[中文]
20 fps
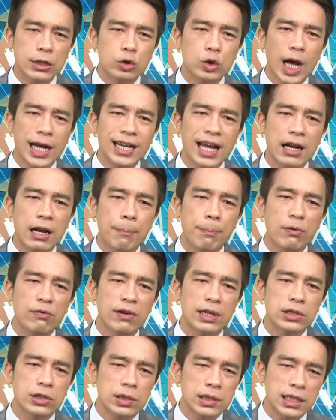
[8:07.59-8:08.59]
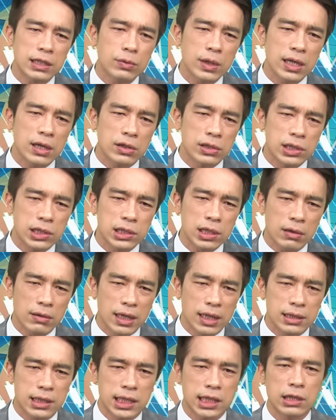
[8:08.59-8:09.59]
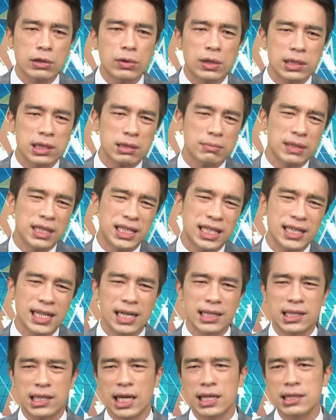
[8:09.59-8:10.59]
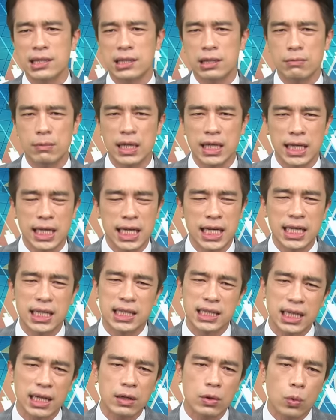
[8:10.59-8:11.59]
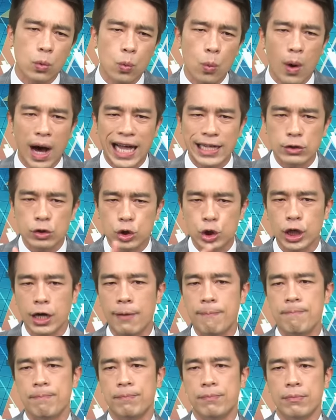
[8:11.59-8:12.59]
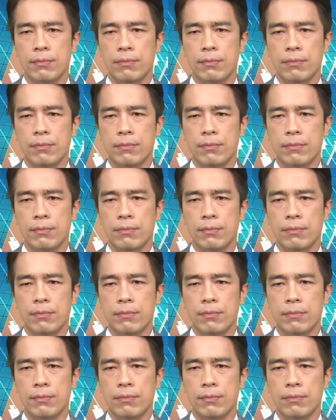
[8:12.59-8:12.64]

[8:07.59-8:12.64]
的专案的部分，就是因为有送了期货十名，现在前十名已经完全，